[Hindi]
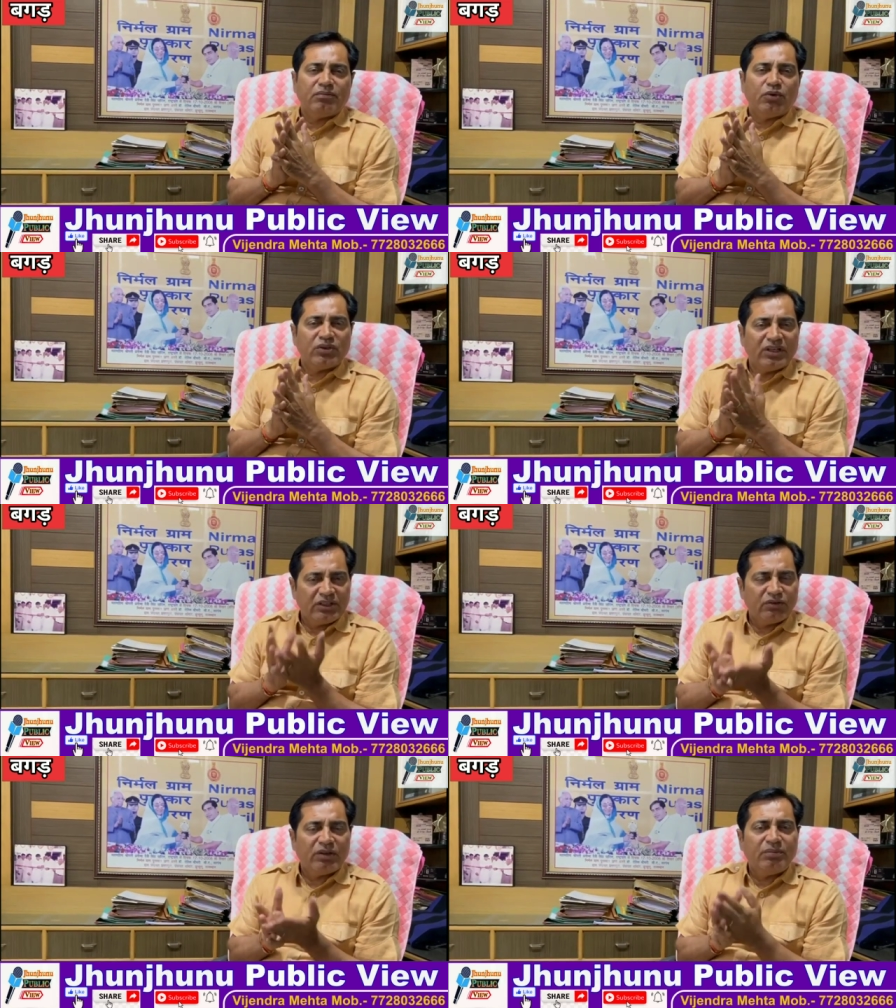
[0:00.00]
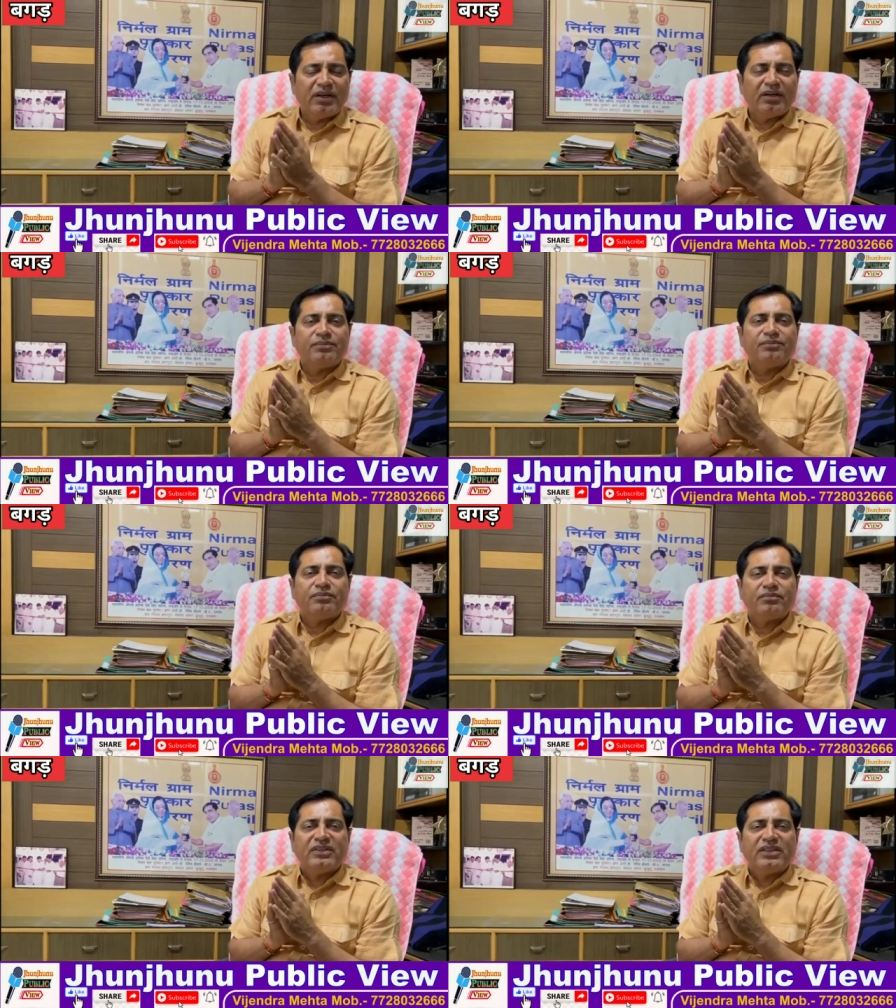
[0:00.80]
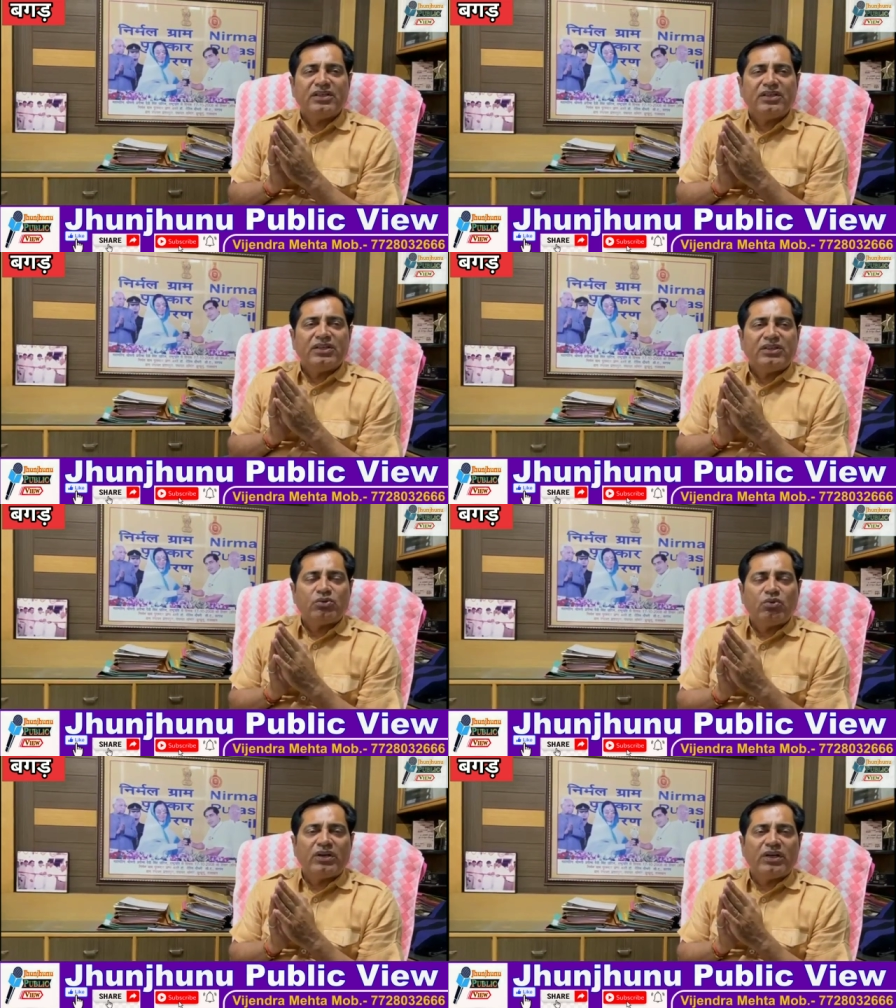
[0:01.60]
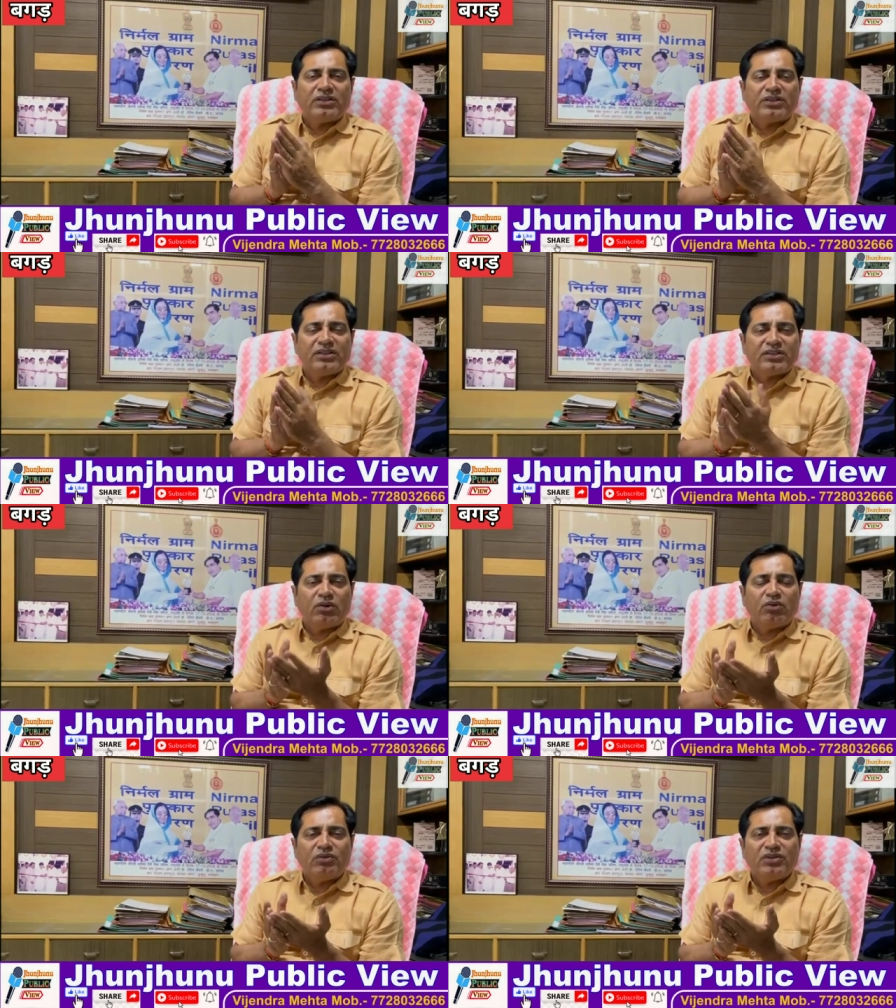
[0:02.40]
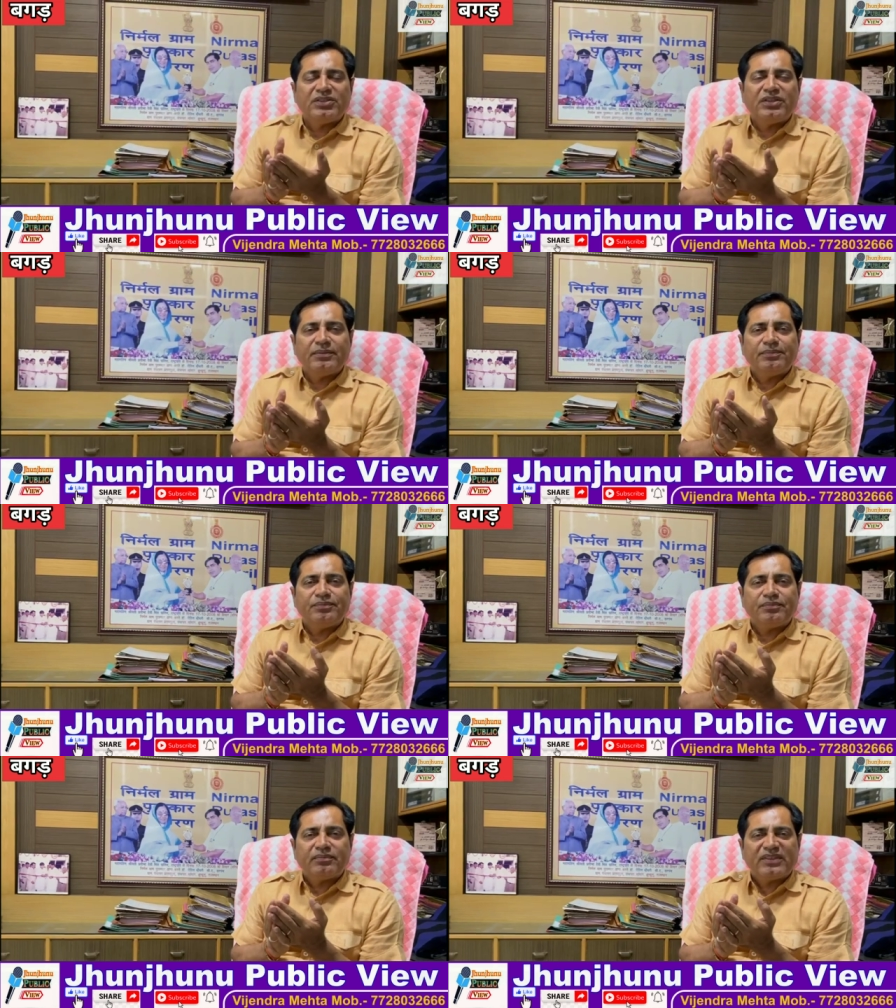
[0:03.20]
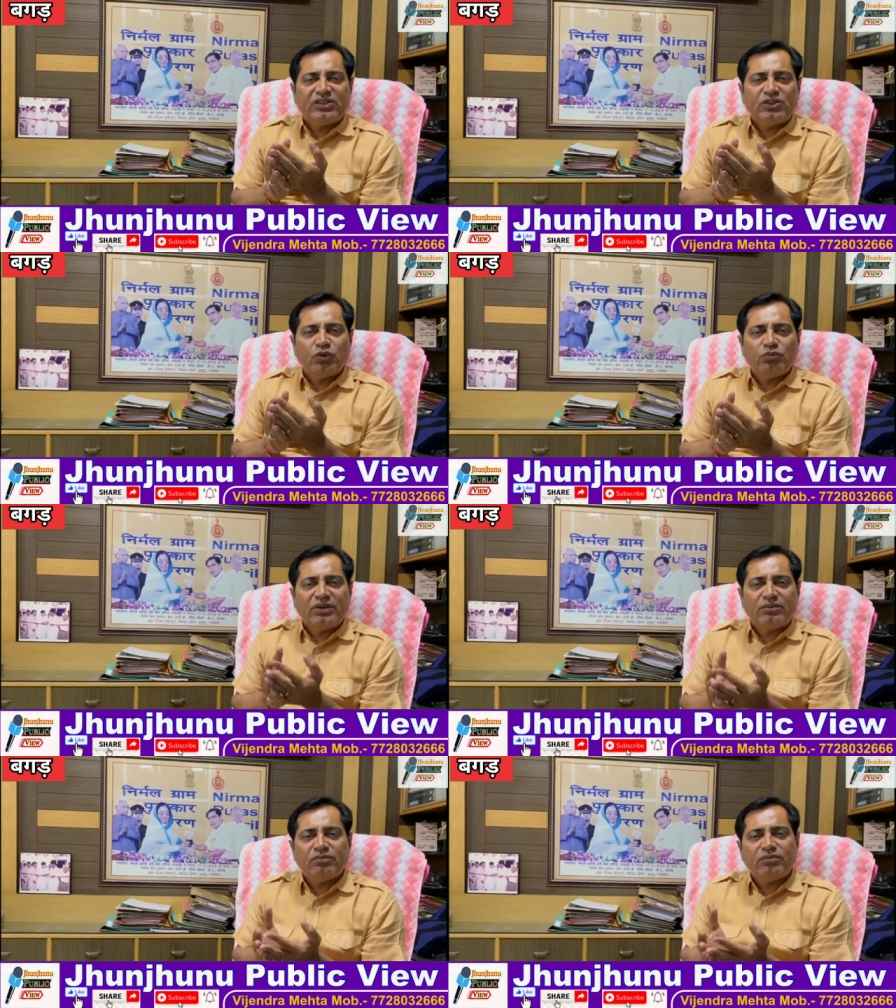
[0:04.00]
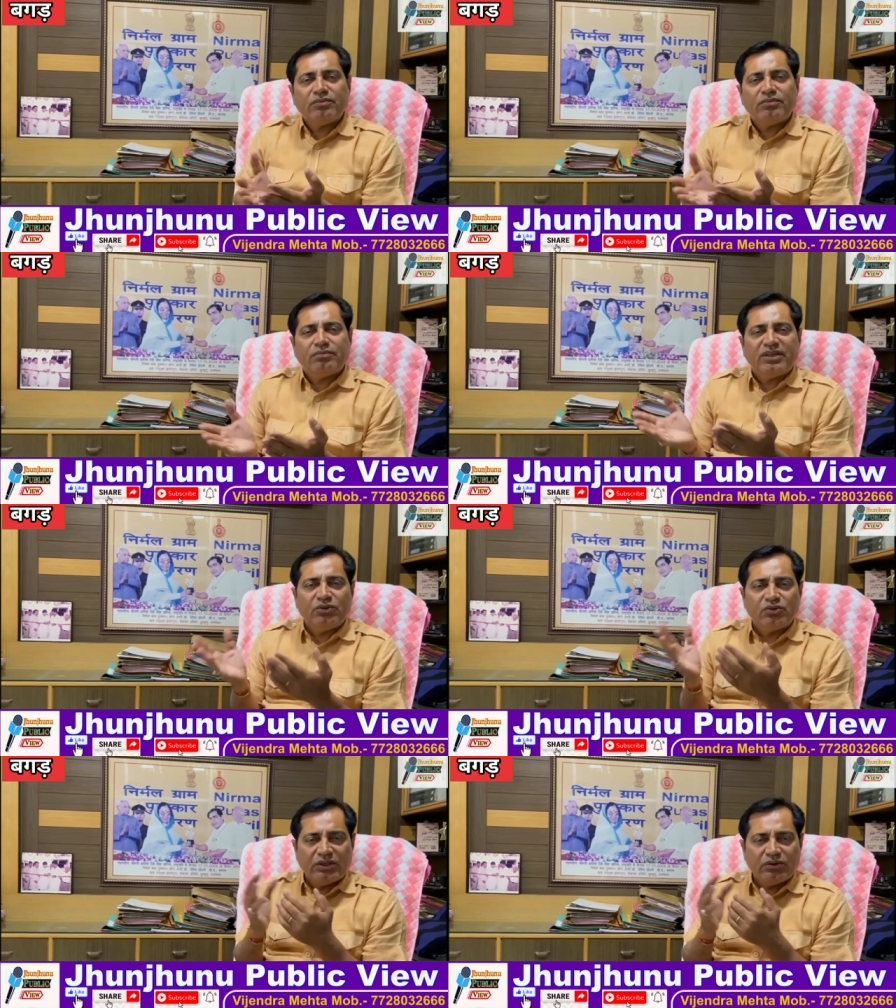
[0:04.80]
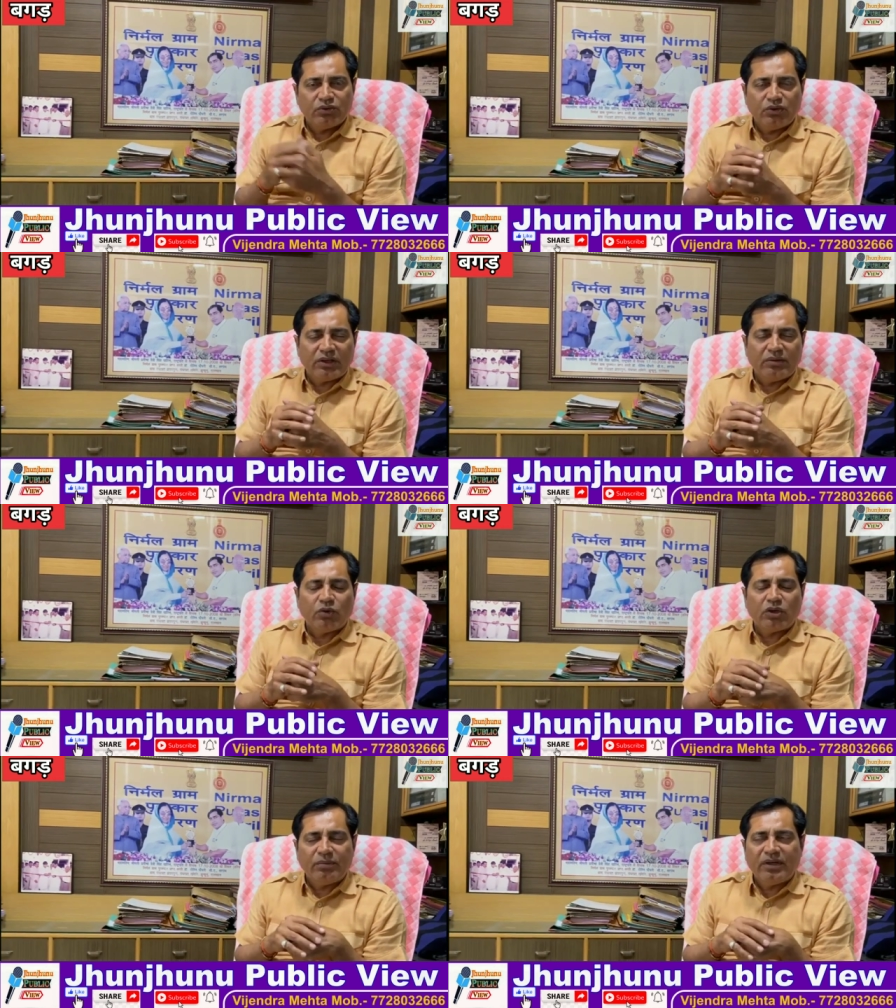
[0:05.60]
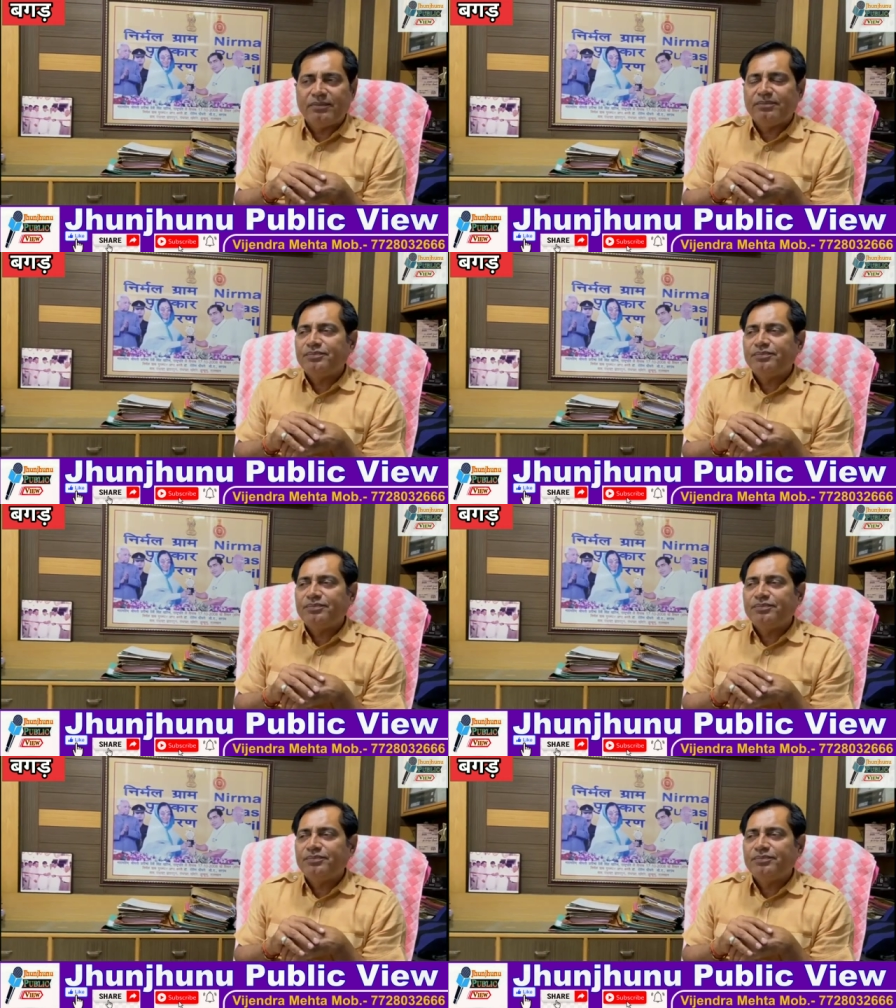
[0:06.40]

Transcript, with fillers: बहुत आशीर्वाद मिला स्कूल के संस्कारों की वजह से जीवन में बड़ी ऊंचाई छूने का मौका मिला